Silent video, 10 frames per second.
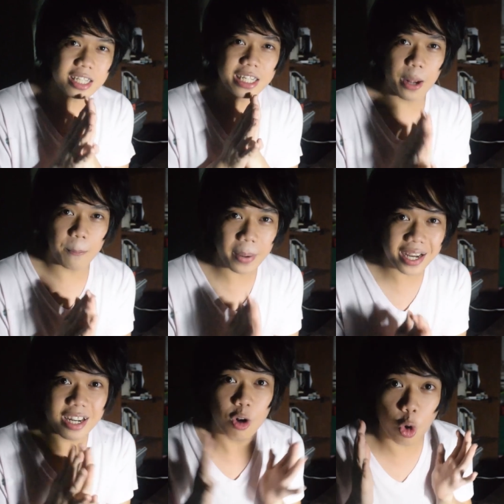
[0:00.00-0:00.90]
na
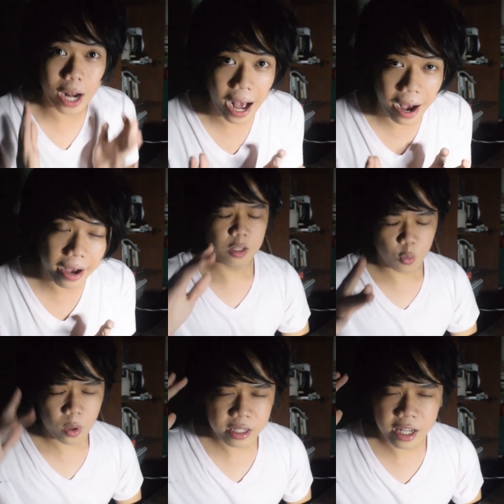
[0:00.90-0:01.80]
sinampay ni Lola. At
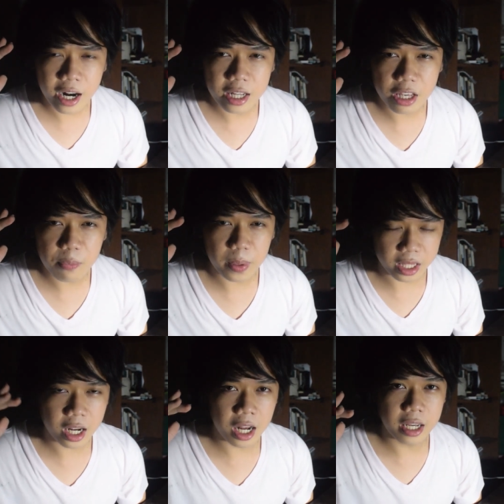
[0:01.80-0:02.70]
wag na nating
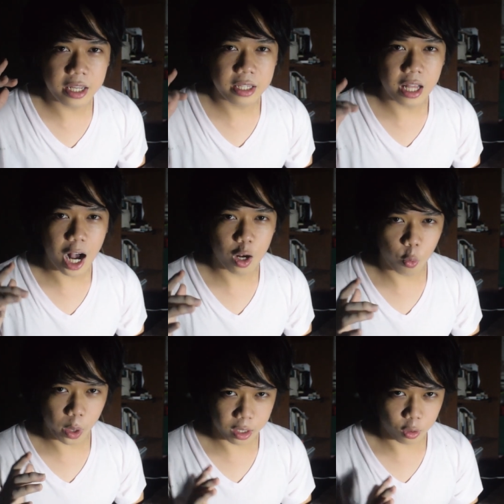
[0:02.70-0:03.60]
patagalin ang
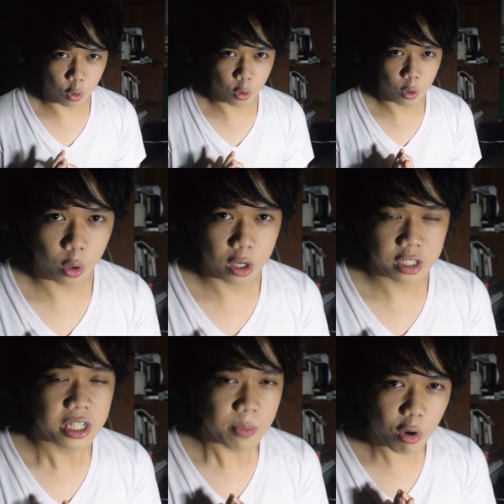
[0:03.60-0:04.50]
kwento.
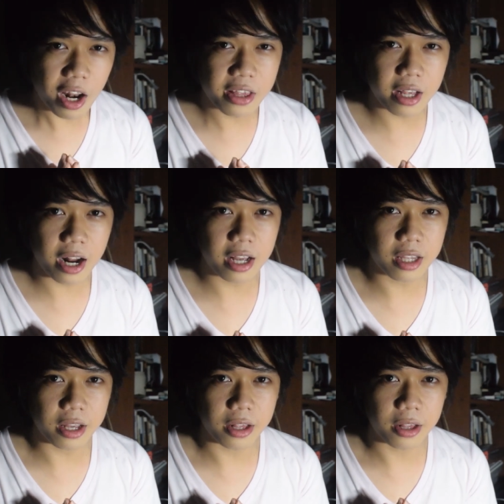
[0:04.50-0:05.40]
Simulan na
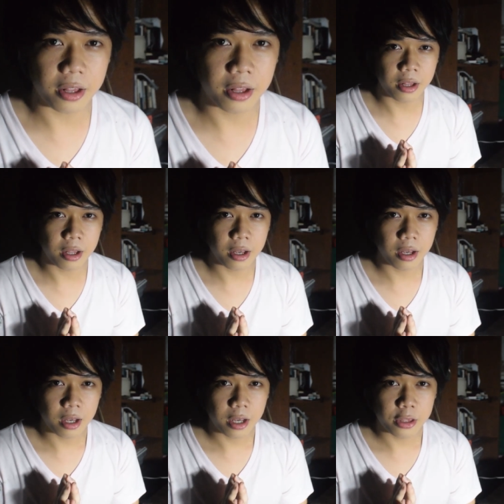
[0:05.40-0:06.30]
natin.
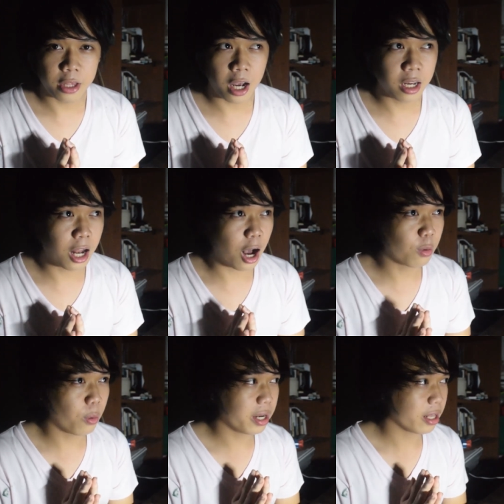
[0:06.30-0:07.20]
Dahil
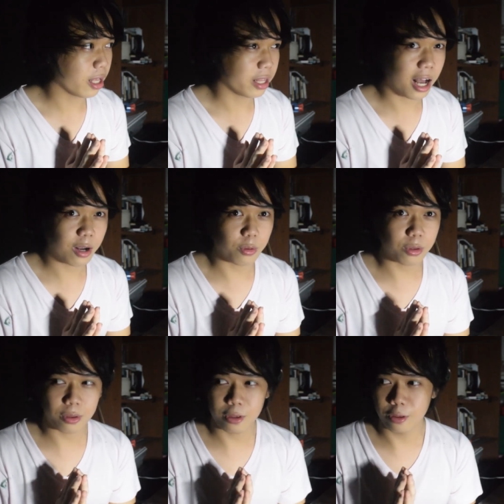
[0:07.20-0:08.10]
ako ay natatakot.
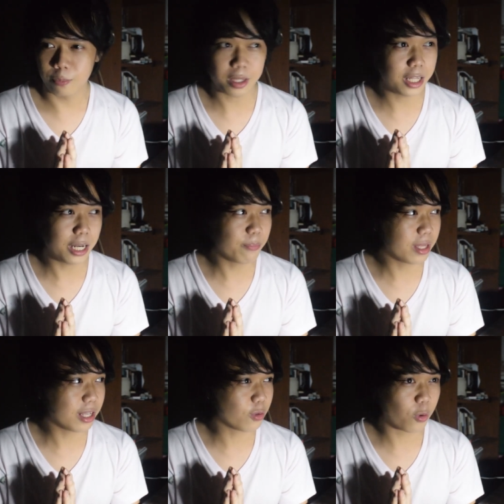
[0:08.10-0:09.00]
Madilim
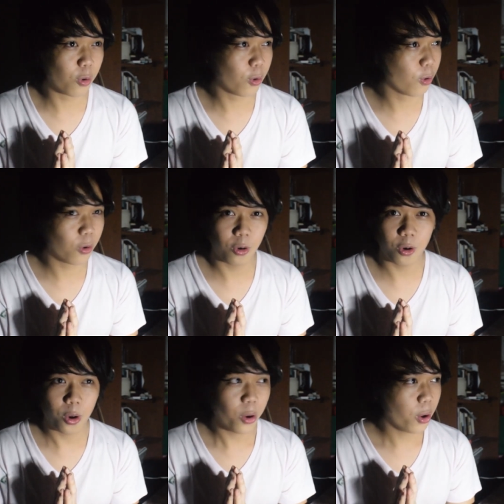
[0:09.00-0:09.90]
dito.
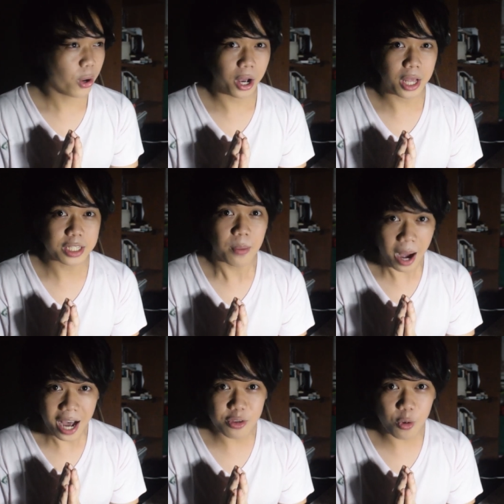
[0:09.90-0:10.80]
Kaya
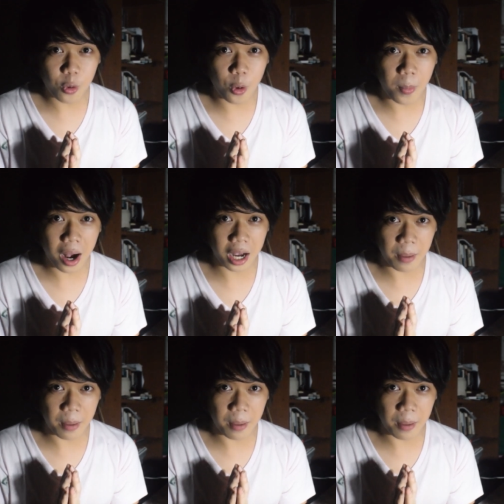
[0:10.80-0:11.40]
samahan niyo ko mga